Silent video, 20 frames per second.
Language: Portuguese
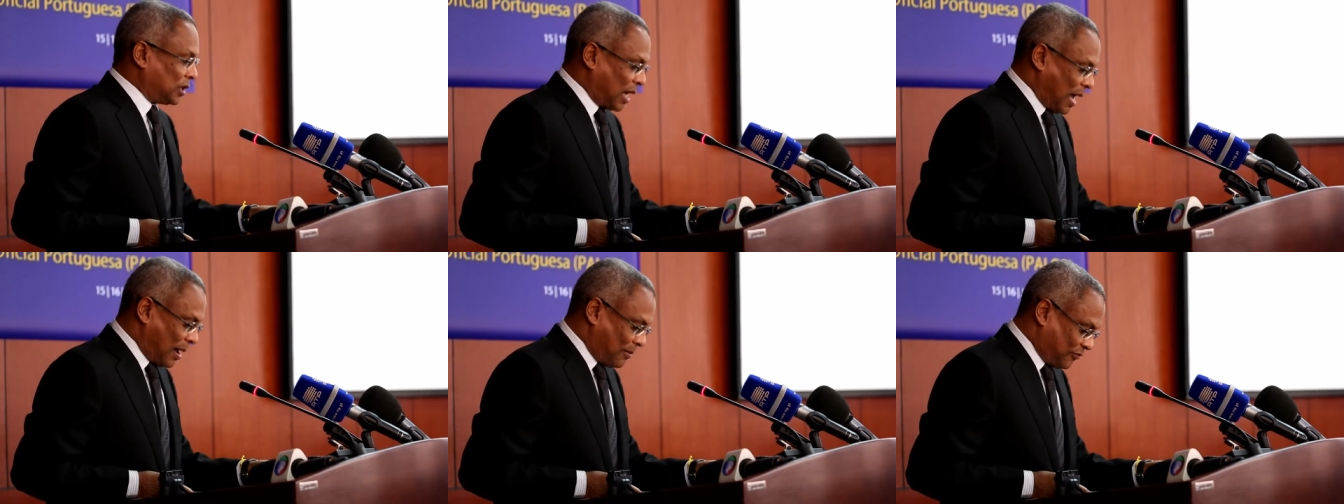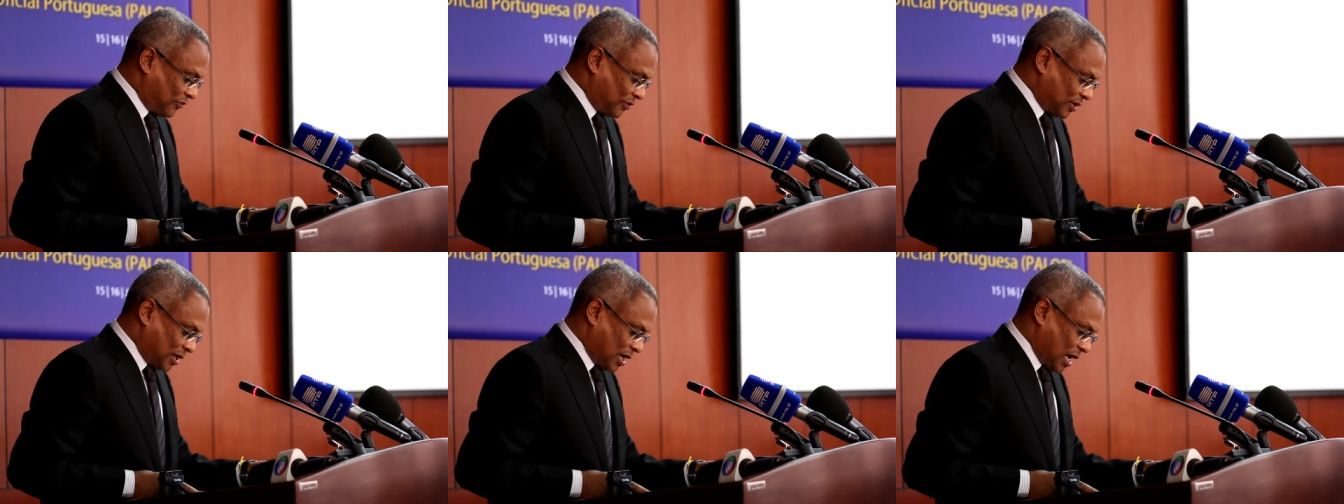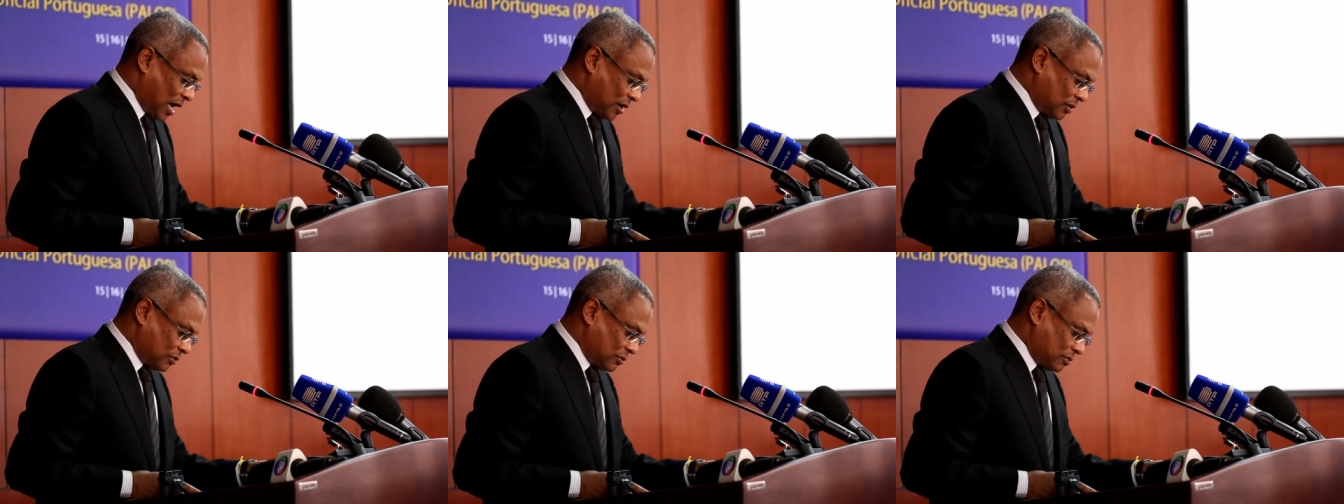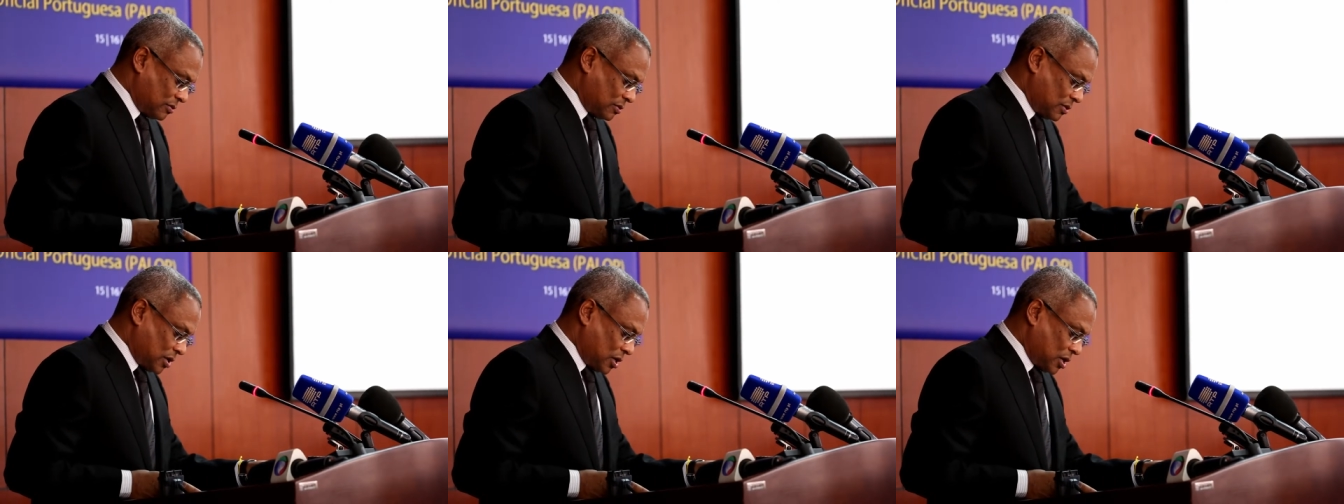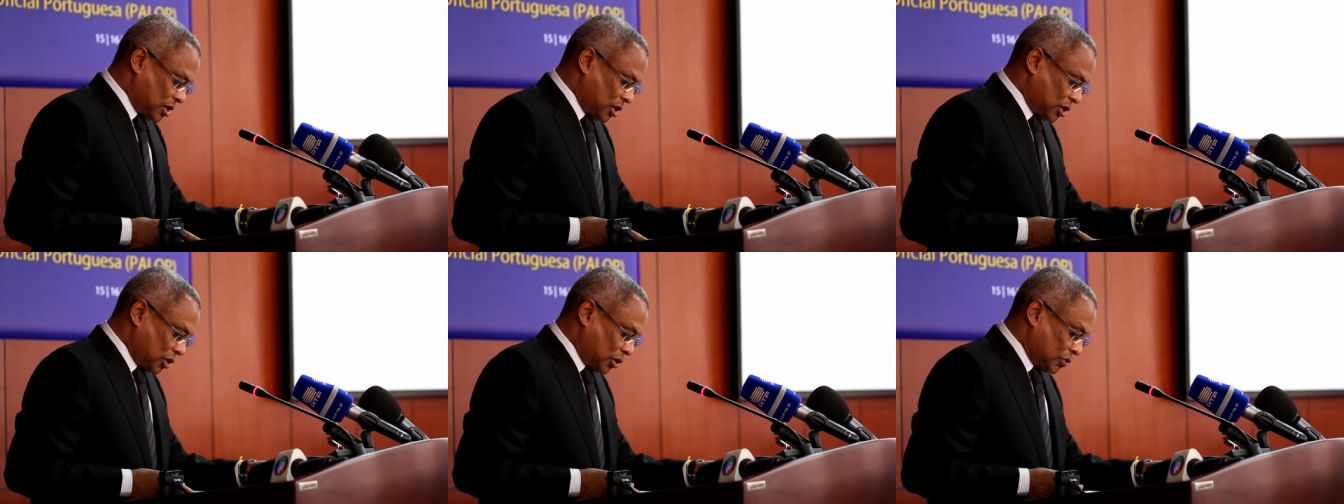cabo-verdiano
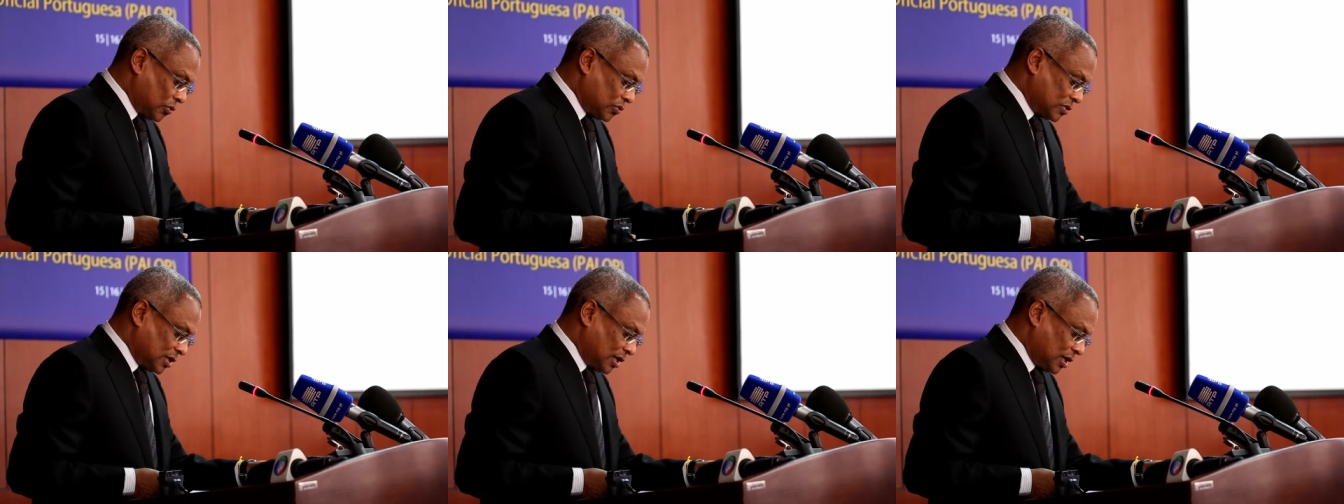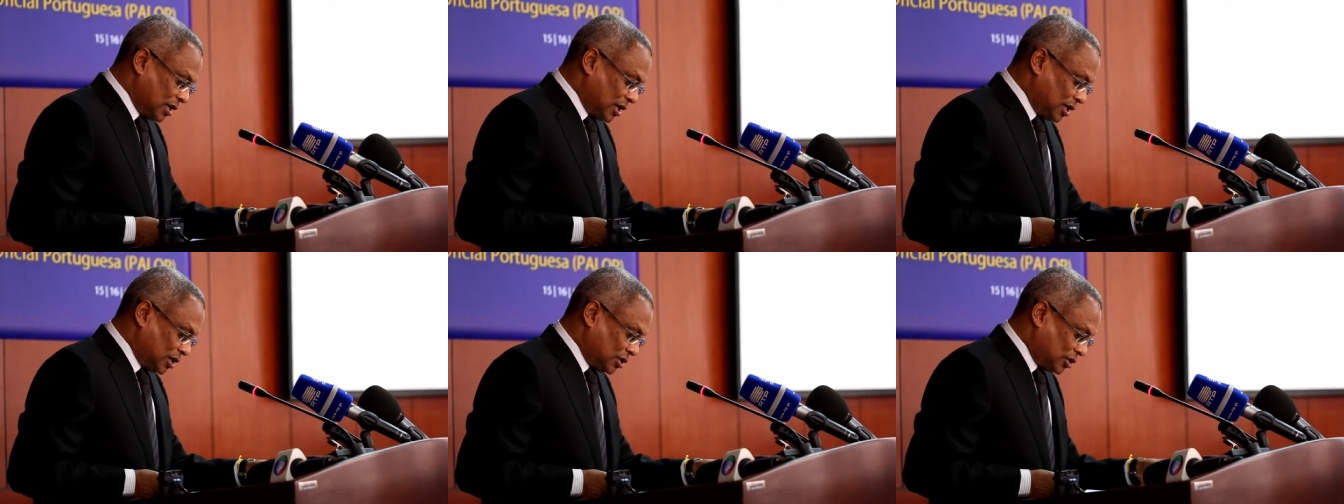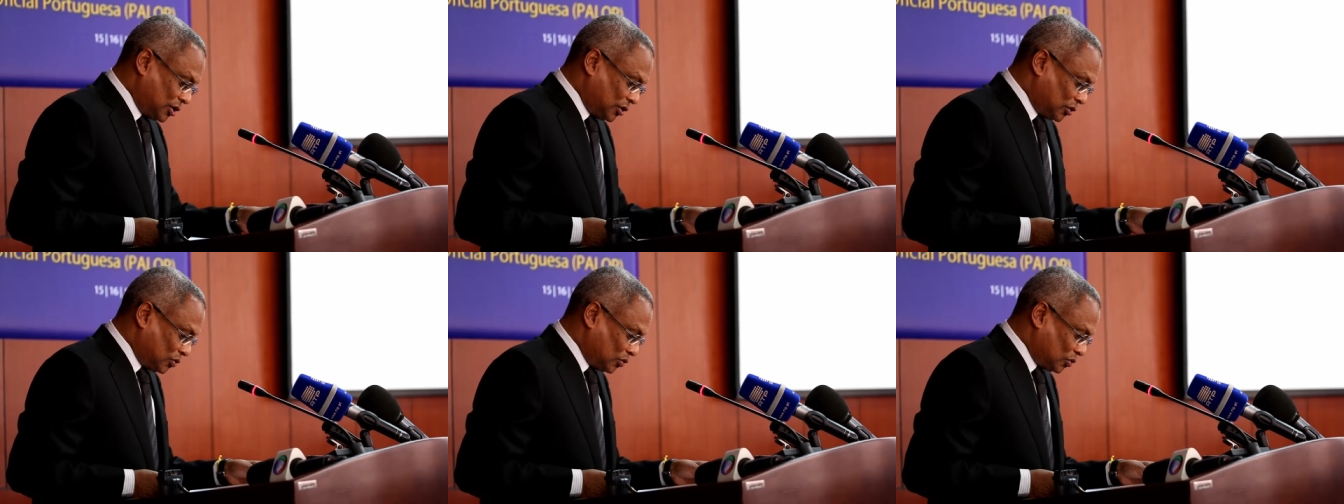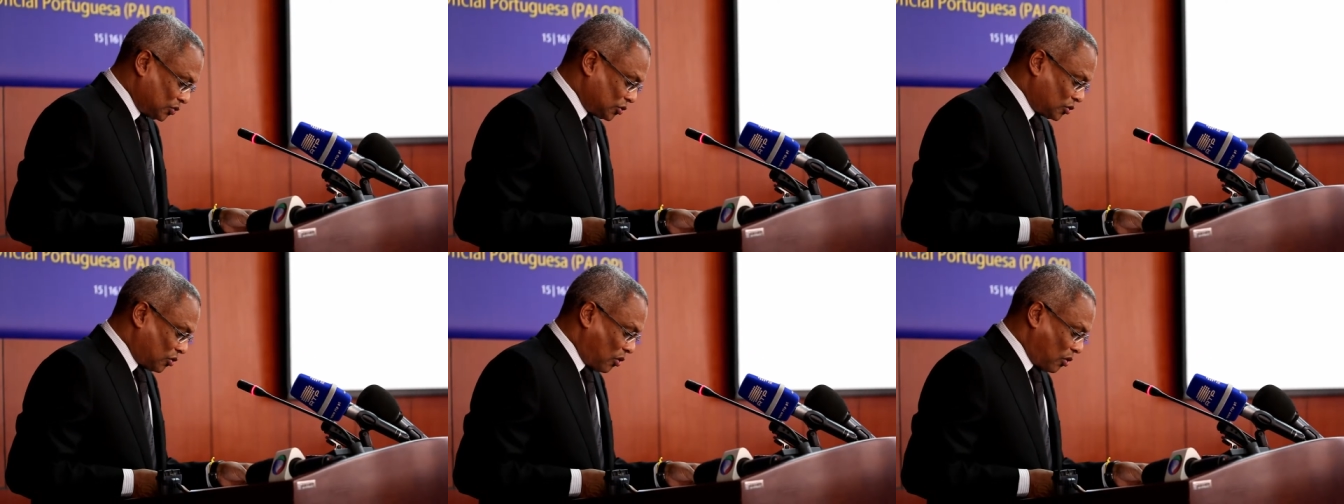que os ilícitos,